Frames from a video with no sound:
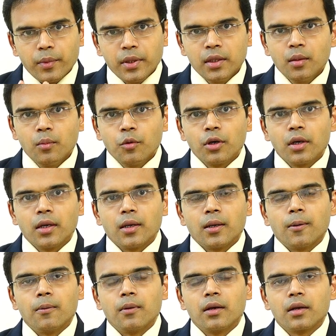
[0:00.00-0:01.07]
மீதமுள்ள
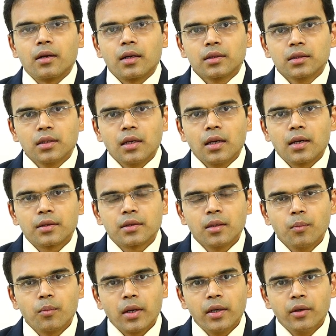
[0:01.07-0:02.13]
ரத்த
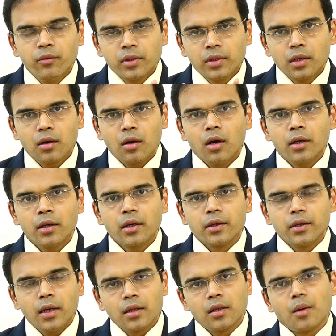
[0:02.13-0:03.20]
நாளத்தில் பிளட் வந்து கிளாட்
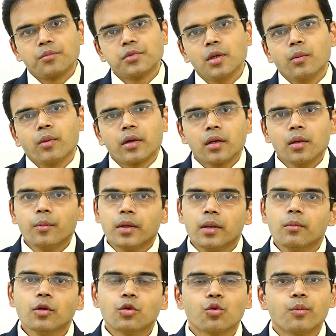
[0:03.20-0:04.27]
ஆகி அது அப்சர்வ் ஆகிறதுக்கு
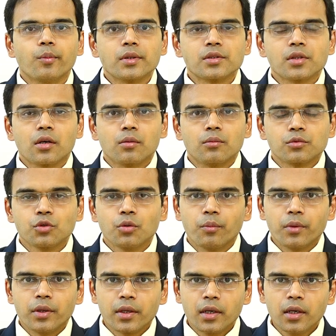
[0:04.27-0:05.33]
மினிமம் டூ மந்த்ஸ் ஆகும் ஸோ
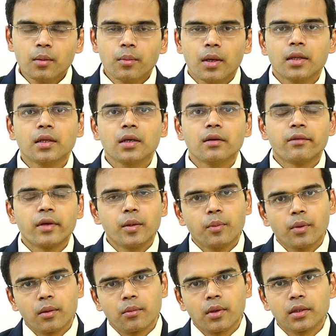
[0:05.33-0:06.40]
இரண்டு மாதங்கள் வெயிட்
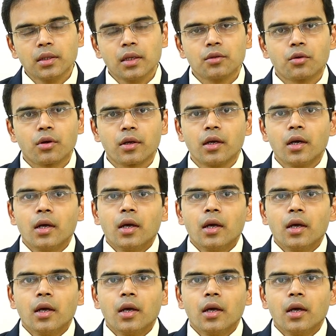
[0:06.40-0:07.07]
பண்ணோம்னா தான் அதோட